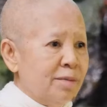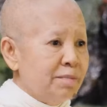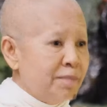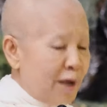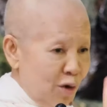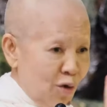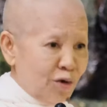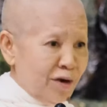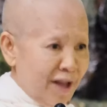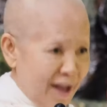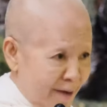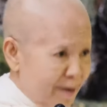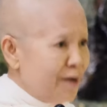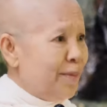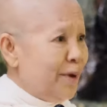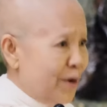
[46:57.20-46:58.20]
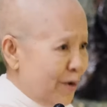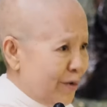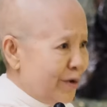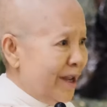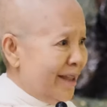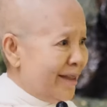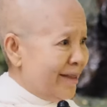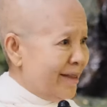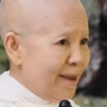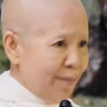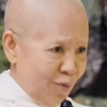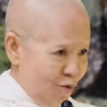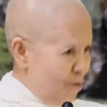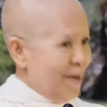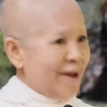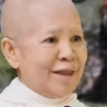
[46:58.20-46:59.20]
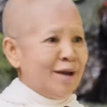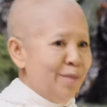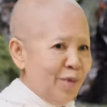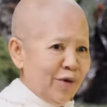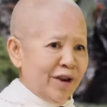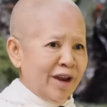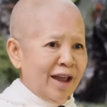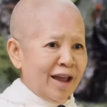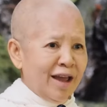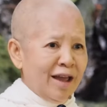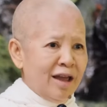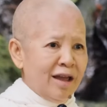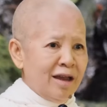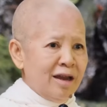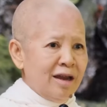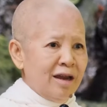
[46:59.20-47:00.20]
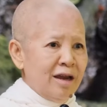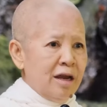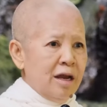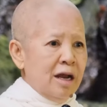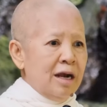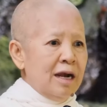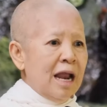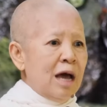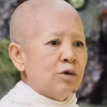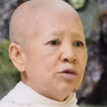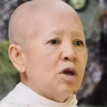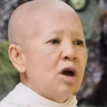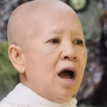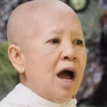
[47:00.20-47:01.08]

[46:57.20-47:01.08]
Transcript: ประโยคนี้คือประโยคเด็ดที่พูดมาทั้งหมดเนี่ยเราต้อง